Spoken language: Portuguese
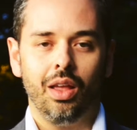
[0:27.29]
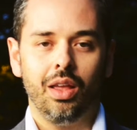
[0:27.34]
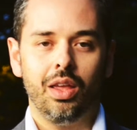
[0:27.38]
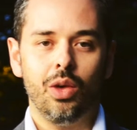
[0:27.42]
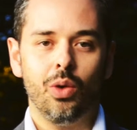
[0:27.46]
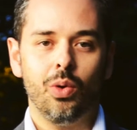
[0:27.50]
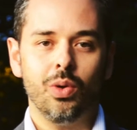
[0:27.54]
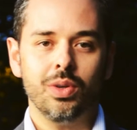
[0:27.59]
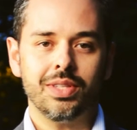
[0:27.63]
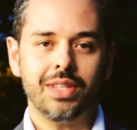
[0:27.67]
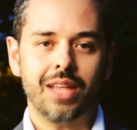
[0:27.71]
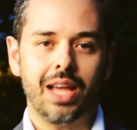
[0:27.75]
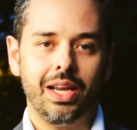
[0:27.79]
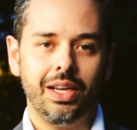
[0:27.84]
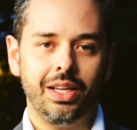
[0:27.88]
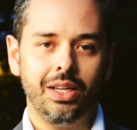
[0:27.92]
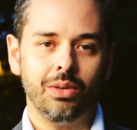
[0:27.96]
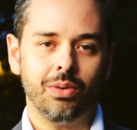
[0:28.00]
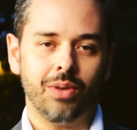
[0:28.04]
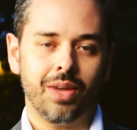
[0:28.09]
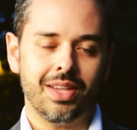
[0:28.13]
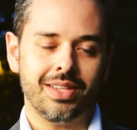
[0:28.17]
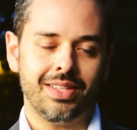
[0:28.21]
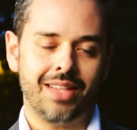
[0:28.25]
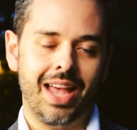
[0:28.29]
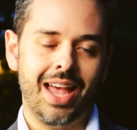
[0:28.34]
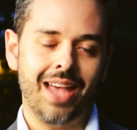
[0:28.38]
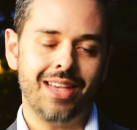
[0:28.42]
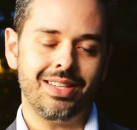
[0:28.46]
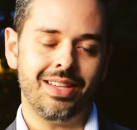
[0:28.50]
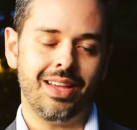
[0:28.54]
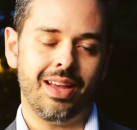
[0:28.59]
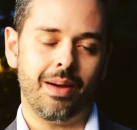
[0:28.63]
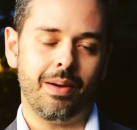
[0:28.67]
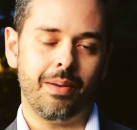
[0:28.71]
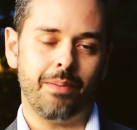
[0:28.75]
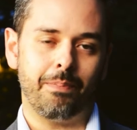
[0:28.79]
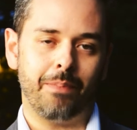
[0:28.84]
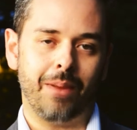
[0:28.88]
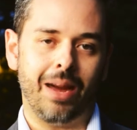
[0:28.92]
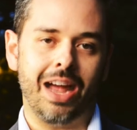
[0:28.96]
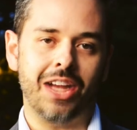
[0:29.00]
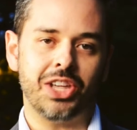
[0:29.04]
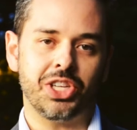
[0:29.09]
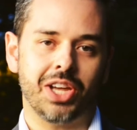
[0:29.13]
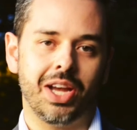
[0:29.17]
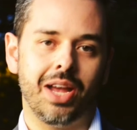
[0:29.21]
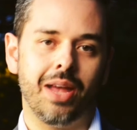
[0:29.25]
que gostariam, que exercem a
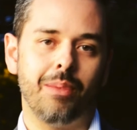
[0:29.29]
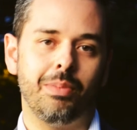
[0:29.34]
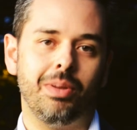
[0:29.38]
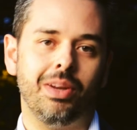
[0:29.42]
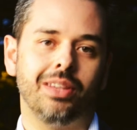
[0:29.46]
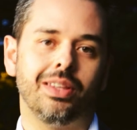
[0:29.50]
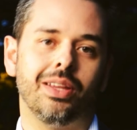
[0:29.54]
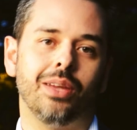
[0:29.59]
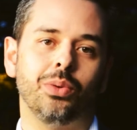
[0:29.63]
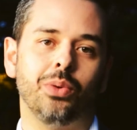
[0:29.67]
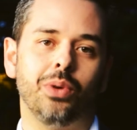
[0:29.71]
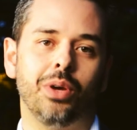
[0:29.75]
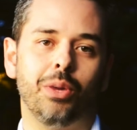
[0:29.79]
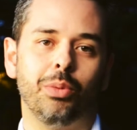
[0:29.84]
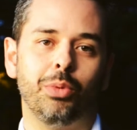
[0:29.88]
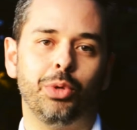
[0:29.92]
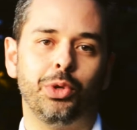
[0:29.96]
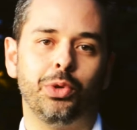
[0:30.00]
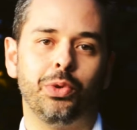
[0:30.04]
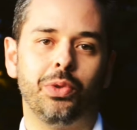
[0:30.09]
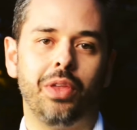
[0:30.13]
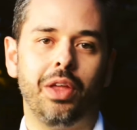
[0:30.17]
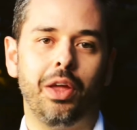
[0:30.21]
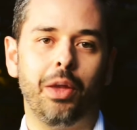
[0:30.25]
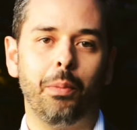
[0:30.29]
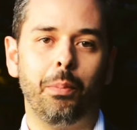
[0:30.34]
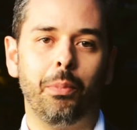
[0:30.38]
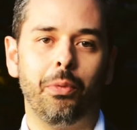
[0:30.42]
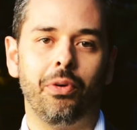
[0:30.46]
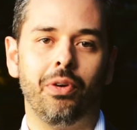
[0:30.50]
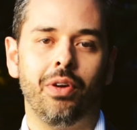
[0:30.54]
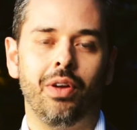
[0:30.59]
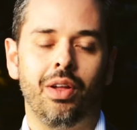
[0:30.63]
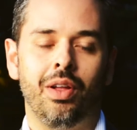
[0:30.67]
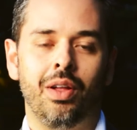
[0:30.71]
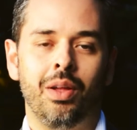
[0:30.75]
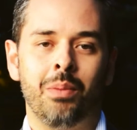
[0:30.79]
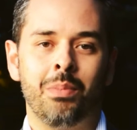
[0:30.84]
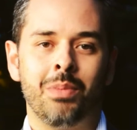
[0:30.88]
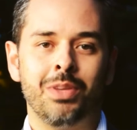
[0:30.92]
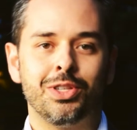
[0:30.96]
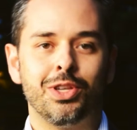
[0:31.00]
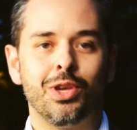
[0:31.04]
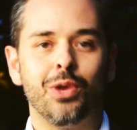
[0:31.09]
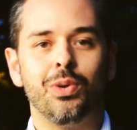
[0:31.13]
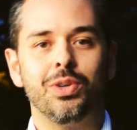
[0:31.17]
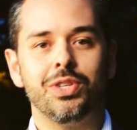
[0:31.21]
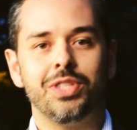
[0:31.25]
prática reabilitadora há muito tempo,
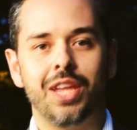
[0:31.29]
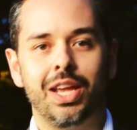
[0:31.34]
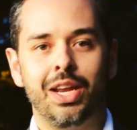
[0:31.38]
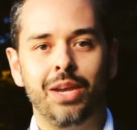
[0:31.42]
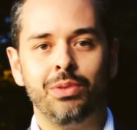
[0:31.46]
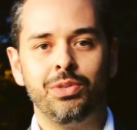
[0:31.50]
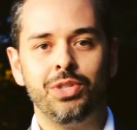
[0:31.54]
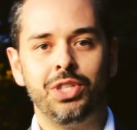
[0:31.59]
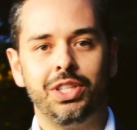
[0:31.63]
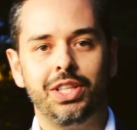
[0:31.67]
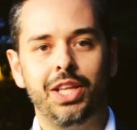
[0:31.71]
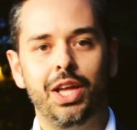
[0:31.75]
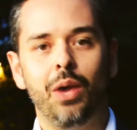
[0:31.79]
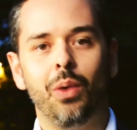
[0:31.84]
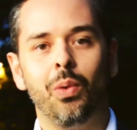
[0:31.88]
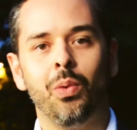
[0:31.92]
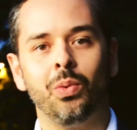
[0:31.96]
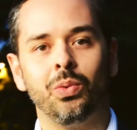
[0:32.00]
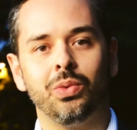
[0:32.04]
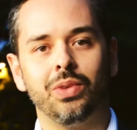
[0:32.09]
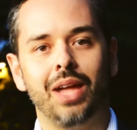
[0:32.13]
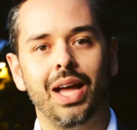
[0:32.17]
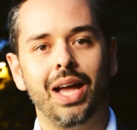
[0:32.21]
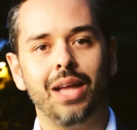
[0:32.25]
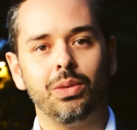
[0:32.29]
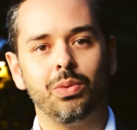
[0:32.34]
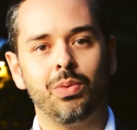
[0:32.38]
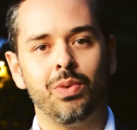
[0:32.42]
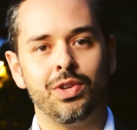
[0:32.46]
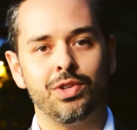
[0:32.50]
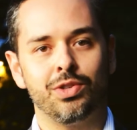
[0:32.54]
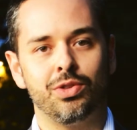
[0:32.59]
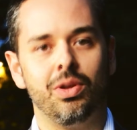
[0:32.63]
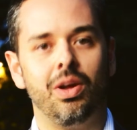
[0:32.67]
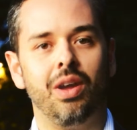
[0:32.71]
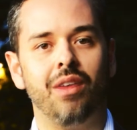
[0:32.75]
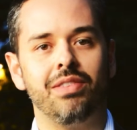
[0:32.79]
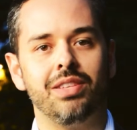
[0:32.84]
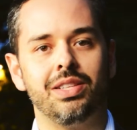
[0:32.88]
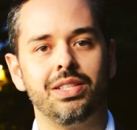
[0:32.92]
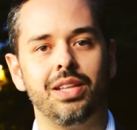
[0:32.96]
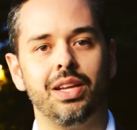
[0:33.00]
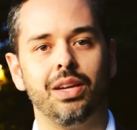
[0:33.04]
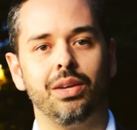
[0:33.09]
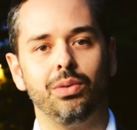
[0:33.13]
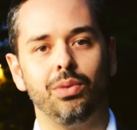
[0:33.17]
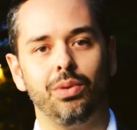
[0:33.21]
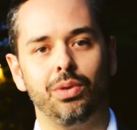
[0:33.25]
mas que gostariam de ter contato com as novas
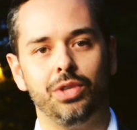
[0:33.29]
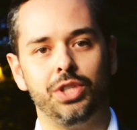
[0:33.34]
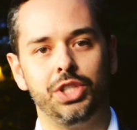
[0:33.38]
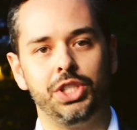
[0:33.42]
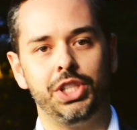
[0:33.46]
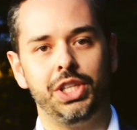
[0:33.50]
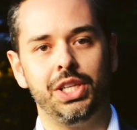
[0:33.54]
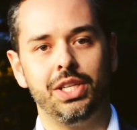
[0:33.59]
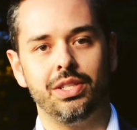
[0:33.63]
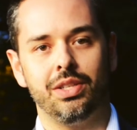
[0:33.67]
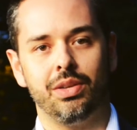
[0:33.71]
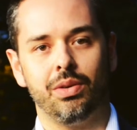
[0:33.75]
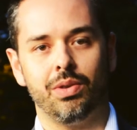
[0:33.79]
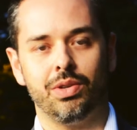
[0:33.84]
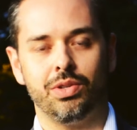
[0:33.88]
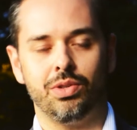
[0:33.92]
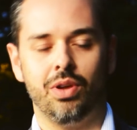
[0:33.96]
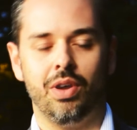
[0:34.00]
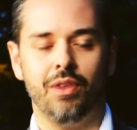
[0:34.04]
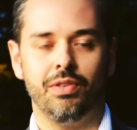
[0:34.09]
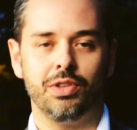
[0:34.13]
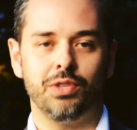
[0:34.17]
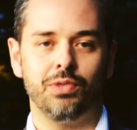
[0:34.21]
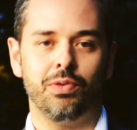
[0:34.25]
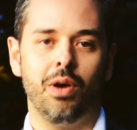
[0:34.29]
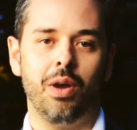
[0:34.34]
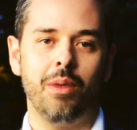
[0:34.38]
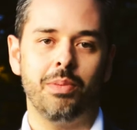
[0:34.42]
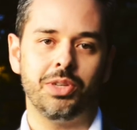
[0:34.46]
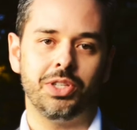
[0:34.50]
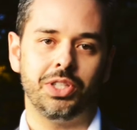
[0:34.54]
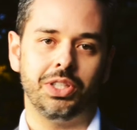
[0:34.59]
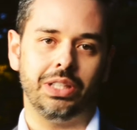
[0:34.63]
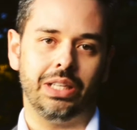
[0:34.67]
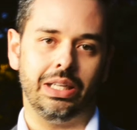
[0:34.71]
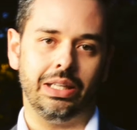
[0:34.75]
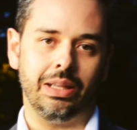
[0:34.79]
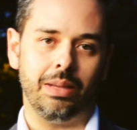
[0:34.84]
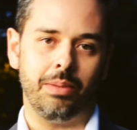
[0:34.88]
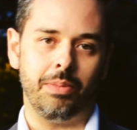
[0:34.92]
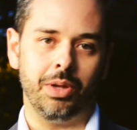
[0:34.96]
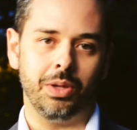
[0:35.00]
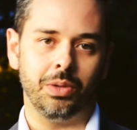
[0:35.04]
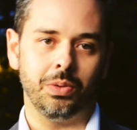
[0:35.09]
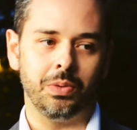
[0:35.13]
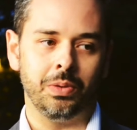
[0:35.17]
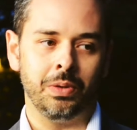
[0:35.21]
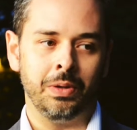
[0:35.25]
tecnologias e com as novas formas de
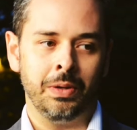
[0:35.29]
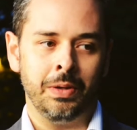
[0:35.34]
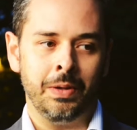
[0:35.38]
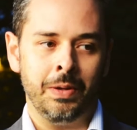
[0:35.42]
tratamento.